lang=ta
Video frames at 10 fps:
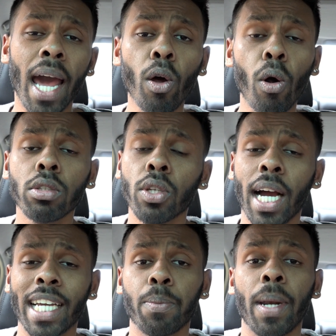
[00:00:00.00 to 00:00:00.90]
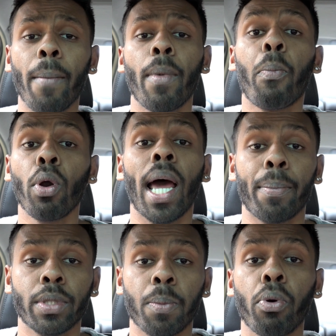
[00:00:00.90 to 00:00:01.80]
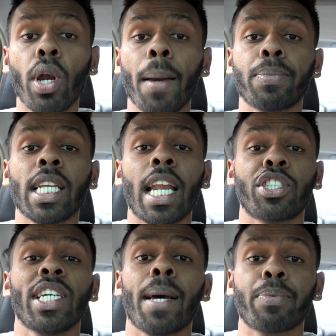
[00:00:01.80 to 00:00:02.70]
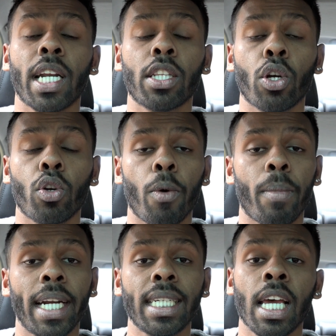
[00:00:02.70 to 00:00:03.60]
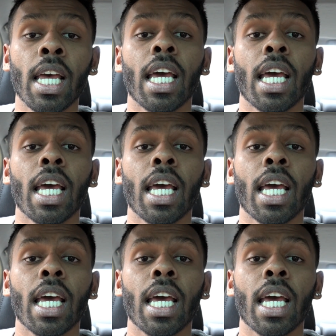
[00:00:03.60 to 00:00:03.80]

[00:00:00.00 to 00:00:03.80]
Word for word: அண்ட் ஆல்சோ காய்ஸ் இப்போ நம்ம புல் அப்ஸ் புல் அப்ஸ் இல்லை சின் அப்ஸ் எடுத்துக்கொள்வோம் ரைட்